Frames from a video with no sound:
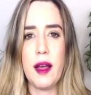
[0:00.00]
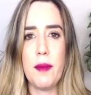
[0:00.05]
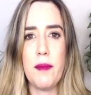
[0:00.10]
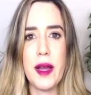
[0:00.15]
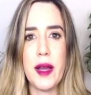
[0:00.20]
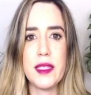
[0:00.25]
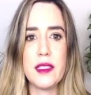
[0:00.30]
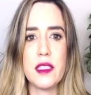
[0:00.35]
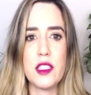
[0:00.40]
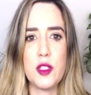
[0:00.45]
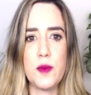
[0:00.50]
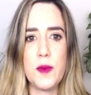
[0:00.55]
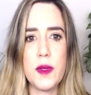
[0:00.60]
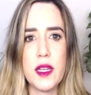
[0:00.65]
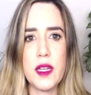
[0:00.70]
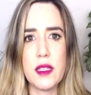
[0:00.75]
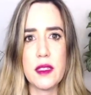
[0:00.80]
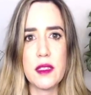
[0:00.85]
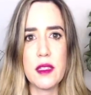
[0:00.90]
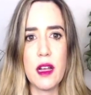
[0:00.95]
mais
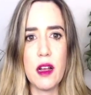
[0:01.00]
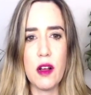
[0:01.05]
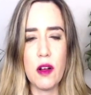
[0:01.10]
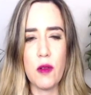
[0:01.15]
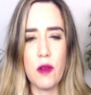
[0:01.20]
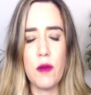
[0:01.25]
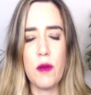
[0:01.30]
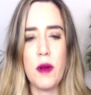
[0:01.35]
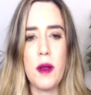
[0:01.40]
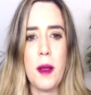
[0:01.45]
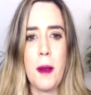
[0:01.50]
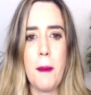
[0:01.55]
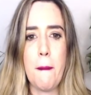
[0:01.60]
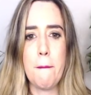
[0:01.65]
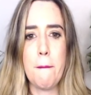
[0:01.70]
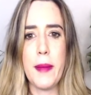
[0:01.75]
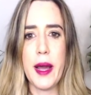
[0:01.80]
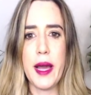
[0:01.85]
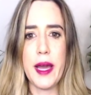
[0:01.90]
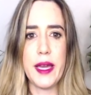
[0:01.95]
inspiração,
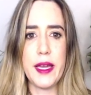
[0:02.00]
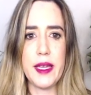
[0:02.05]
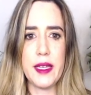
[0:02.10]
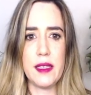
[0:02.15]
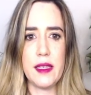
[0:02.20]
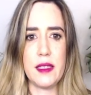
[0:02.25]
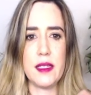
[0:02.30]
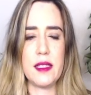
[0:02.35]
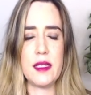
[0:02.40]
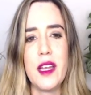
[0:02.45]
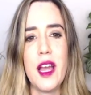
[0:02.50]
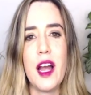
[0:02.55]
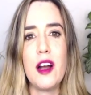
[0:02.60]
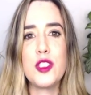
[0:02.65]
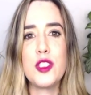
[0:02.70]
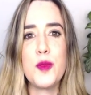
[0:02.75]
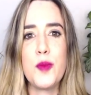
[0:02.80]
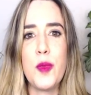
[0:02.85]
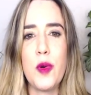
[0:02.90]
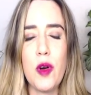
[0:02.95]
mas
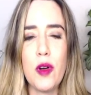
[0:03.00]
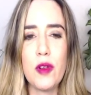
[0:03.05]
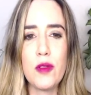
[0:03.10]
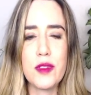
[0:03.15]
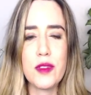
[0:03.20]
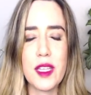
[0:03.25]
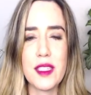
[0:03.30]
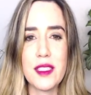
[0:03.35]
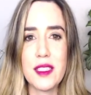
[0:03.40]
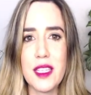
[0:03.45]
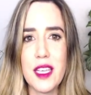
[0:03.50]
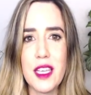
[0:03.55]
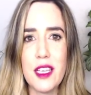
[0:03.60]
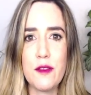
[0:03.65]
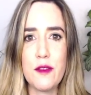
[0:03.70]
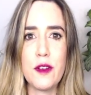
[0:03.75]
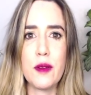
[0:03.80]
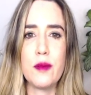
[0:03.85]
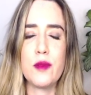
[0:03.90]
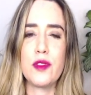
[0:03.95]
aos poucos
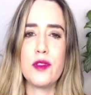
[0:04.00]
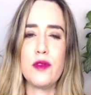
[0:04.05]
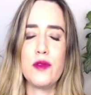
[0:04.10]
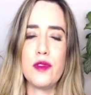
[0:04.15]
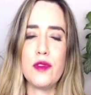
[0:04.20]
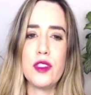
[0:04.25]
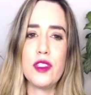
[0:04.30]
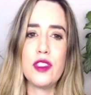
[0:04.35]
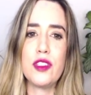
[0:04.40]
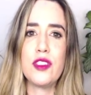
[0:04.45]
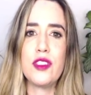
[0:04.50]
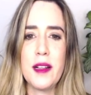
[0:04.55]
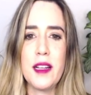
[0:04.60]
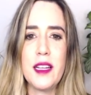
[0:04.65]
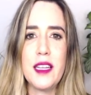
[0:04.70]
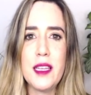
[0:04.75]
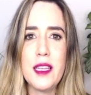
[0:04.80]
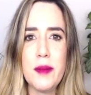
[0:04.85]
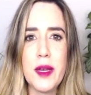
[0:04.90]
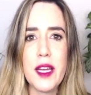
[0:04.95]
assim vamos nos
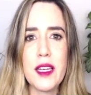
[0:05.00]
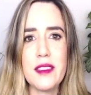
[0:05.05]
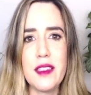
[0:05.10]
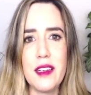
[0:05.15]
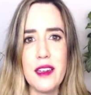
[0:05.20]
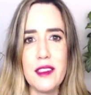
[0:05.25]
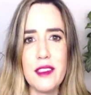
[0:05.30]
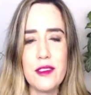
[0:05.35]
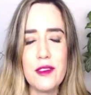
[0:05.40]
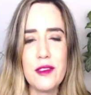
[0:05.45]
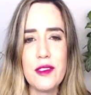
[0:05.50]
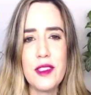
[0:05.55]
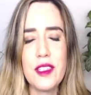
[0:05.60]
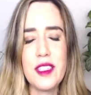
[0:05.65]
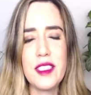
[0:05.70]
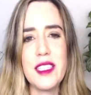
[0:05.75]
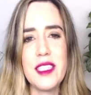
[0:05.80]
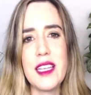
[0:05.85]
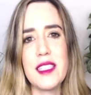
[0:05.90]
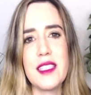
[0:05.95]
libertando
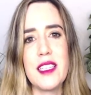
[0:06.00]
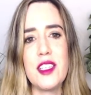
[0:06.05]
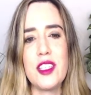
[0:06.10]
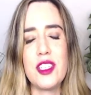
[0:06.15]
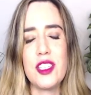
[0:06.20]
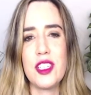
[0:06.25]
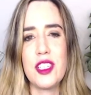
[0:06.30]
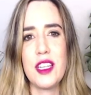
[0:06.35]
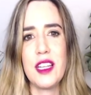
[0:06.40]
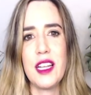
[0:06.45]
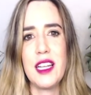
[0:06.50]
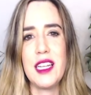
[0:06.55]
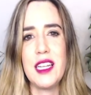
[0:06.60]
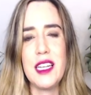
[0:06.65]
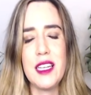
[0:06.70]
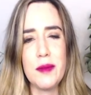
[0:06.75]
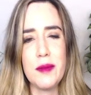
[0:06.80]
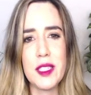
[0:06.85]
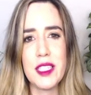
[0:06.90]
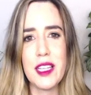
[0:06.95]
dessas
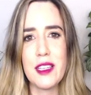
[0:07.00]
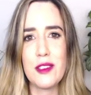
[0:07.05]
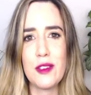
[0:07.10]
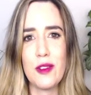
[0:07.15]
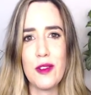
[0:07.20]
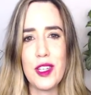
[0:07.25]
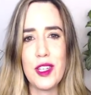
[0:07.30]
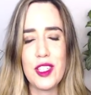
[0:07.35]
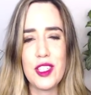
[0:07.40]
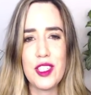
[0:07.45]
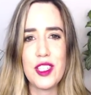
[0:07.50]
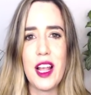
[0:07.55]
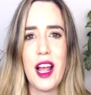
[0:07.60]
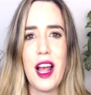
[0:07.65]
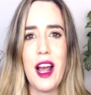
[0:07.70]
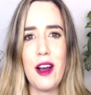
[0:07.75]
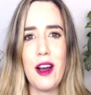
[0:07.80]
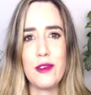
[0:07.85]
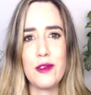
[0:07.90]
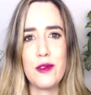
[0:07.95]
limitações
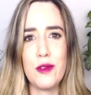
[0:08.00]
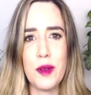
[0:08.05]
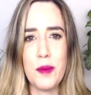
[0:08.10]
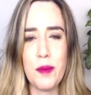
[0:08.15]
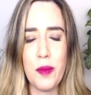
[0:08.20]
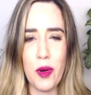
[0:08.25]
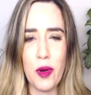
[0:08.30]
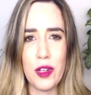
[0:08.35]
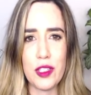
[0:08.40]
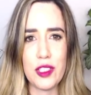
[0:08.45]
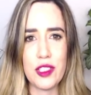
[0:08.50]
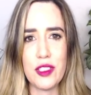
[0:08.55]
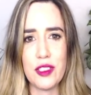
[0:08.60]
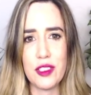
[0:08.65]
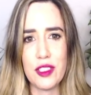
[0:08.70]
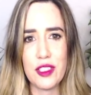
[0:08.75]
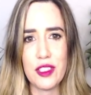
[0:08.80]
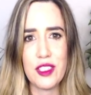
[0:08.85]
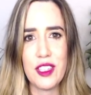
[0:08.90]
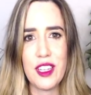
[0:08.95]

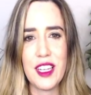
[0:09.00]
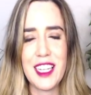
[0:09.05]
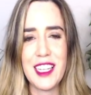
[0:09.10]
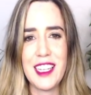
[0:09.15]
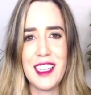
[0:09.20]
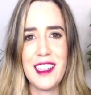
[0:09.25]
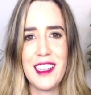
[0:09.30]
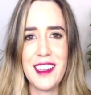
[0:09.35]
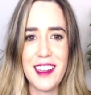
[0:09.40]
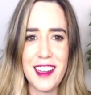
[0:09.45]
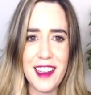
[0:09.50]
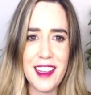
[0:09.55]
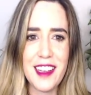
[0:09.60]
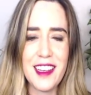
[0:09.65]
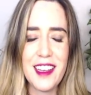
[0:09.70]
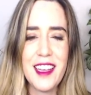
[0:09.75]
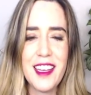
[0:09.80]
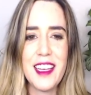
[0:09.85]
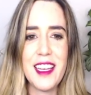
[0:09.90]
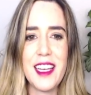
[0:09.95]
autoimpostas,
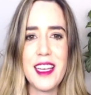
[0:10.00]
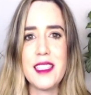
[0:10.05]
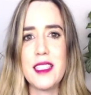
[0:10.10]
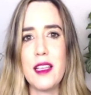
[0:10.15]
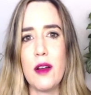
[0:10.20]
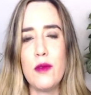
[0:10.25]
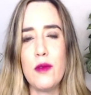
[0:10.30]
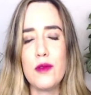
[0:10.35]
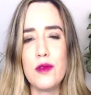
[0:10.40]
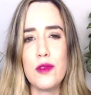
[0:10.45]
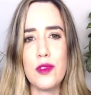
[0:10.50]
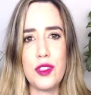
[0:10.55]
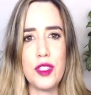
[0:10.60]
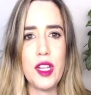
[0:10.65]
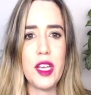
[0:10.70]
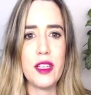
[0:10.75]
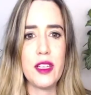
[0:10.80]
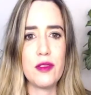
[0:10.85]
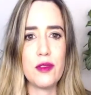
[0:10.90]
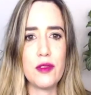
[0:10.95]
né? Esse é um dos
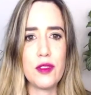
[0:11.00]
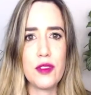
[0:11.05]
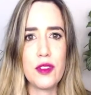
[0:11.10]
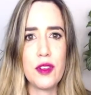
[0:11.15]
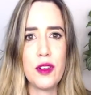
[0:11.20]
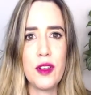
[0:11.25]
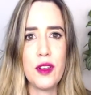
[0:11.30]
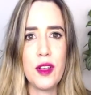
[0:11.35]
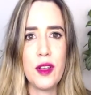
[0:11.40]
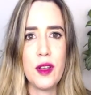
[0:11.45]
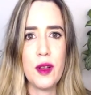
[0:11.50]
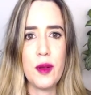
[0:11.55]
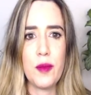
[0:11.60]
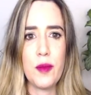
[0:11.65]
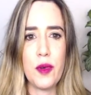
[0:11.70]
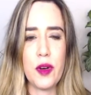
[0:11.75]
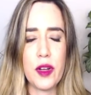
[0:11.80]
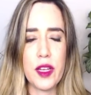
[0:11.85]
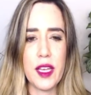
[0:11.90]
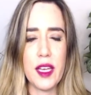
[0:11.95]
jeitos,
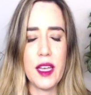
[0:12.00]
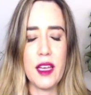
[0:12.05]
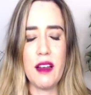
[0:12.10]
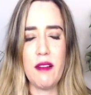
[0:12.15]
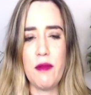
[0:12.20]
porque